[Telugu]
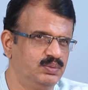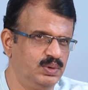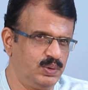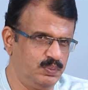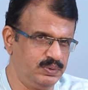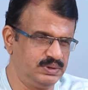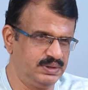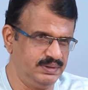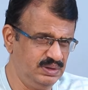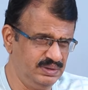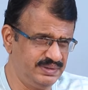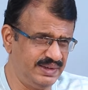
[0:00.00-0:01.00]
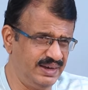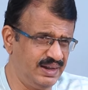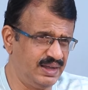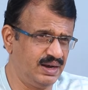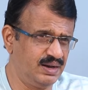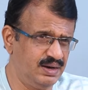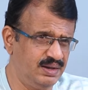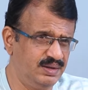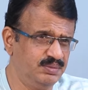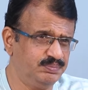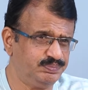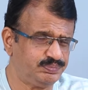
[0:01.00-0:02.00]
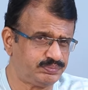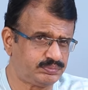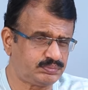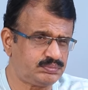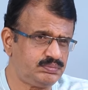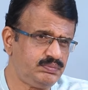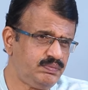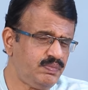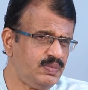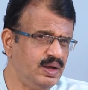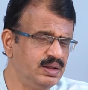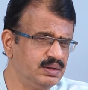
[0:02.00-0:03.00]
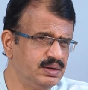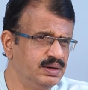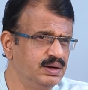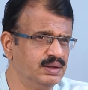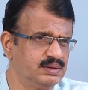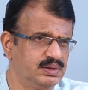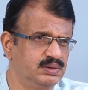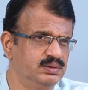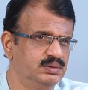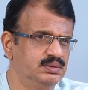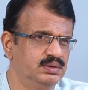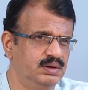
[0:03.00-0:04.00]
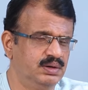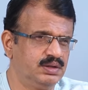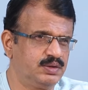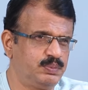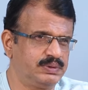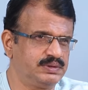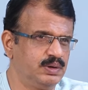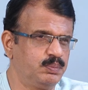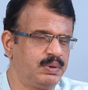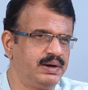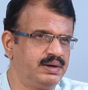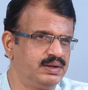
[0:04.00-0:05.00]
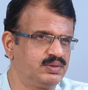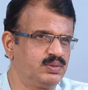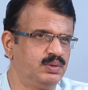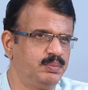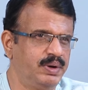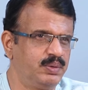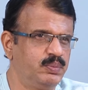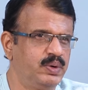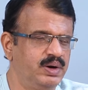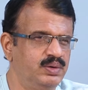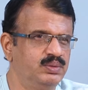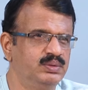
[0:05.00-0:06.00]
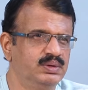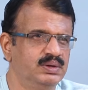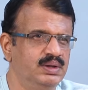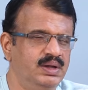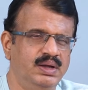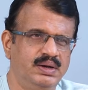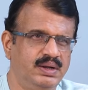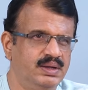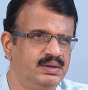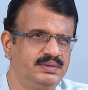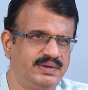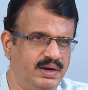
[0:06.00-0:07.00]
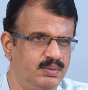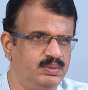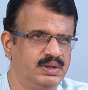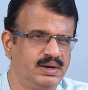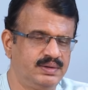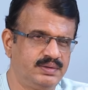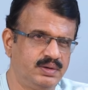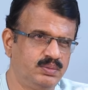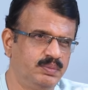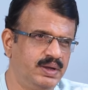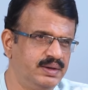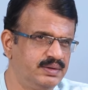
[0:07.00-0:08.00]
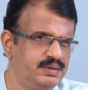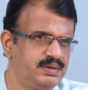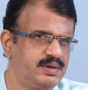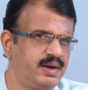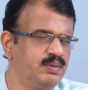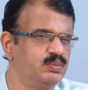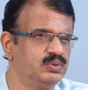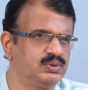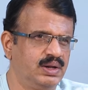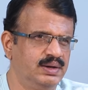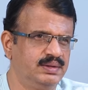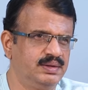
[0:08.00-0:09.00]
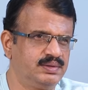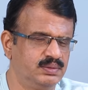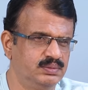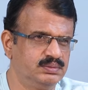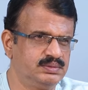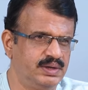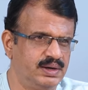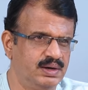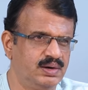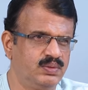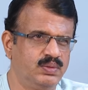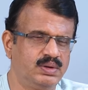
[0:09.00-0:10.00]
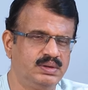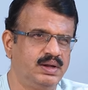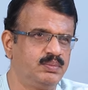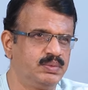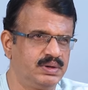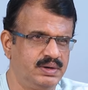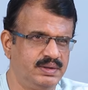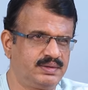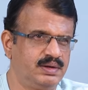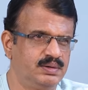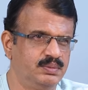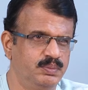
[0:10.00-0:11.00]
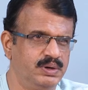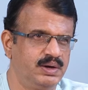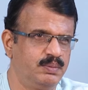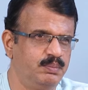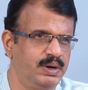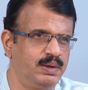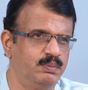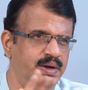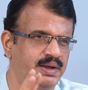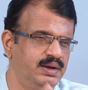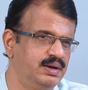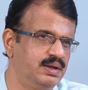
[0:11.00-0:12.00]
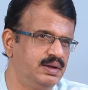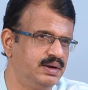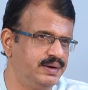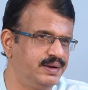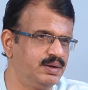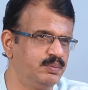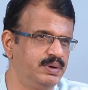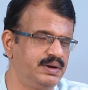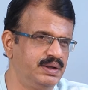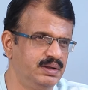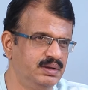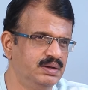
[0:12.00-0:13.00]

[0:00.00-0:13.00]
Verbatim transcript: ఓడిపోతే జైలుకి వెళ్ళాలి అందుకనే అతను స్పెషల్ ఫ్లైట్ వేసుకొని పారిపోయాడు అని చాలామంది రాశారు మెయిన్ స్ట్రీమ్ తెలుగుదేశం ఛానళ్ళు కూడా దాని మీద డిస్కషన్ పెట్టాయి బై బై అని హెడ్డింగ్ పెట్టి